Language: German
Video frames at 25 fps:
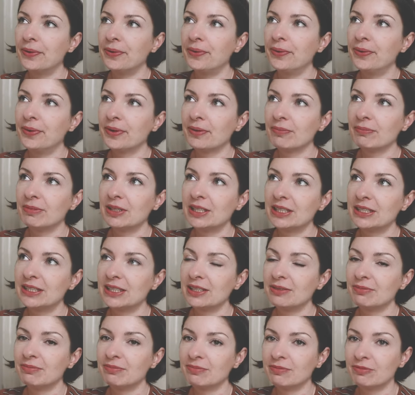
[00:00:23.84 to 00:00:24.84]
und mit
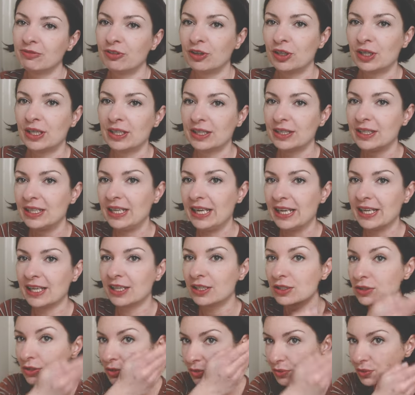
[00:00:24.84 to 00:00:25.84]
dem von
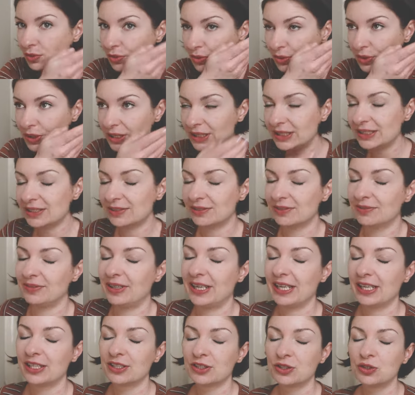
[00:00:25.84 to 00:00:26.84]
länger zu kurz und
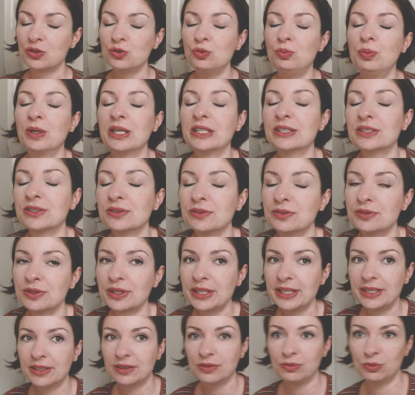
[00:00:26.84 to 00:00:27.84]
war ja super
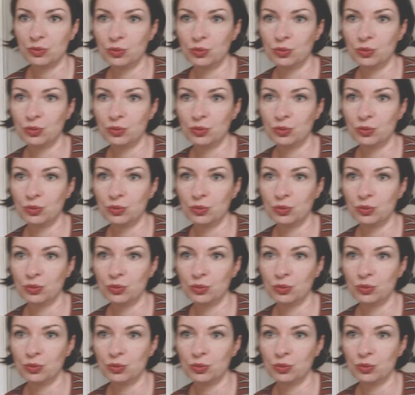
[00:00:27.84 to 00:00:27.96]
zufrieden.